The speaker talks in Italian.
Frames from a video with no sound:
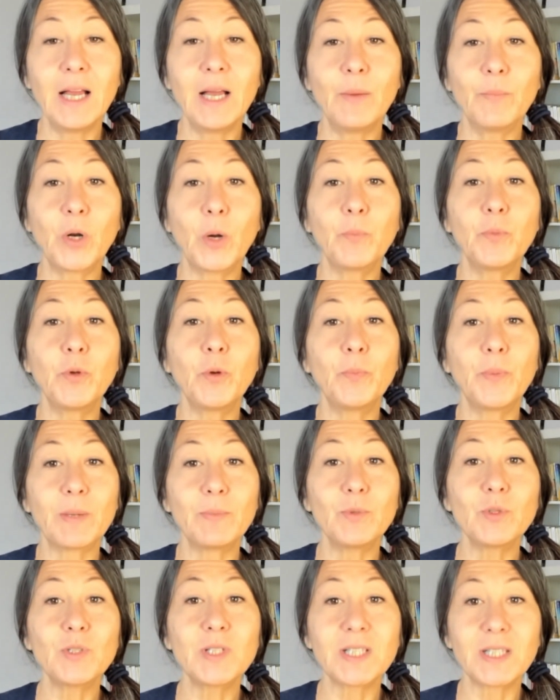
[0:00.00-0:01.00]
proprio per
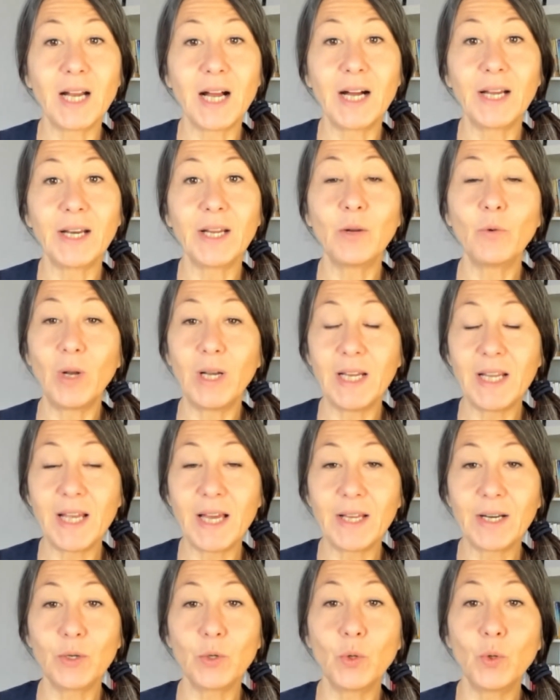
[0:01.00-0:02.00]
mostrare quali
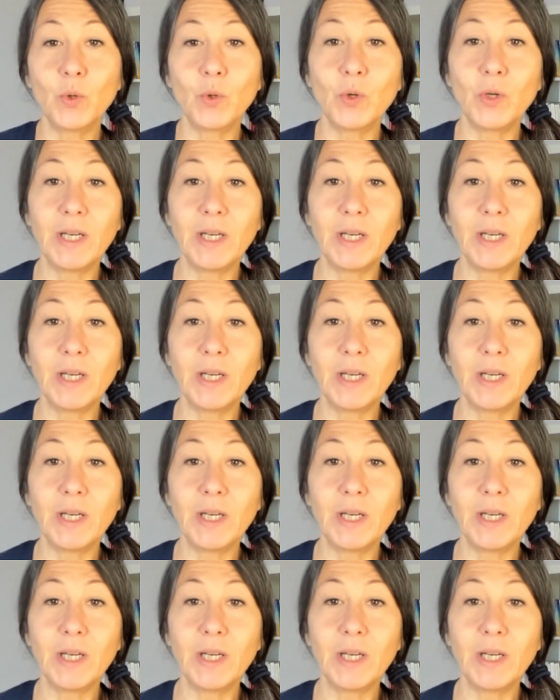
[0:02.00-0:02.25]
erano